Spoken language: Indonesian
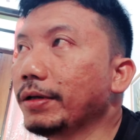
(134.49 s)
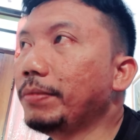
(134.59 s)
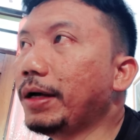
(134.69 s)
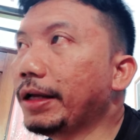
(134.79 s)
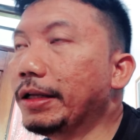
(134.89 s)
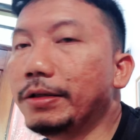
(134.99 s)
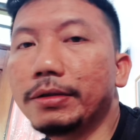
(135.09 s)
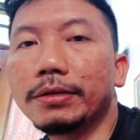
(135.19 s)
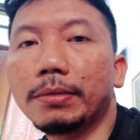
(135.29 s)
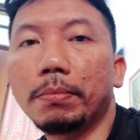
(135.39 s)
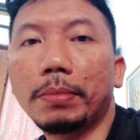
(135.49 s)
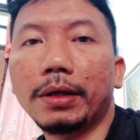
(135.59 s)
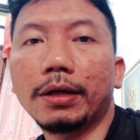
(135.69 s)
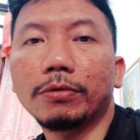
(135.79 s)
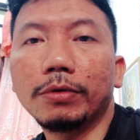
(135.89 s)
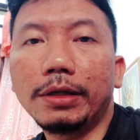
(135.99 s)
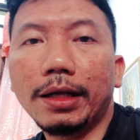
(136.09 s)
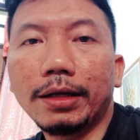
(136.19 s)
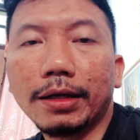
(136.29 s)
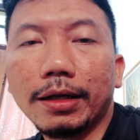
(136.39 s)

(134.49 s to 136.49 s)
kemarin sempat aku lihat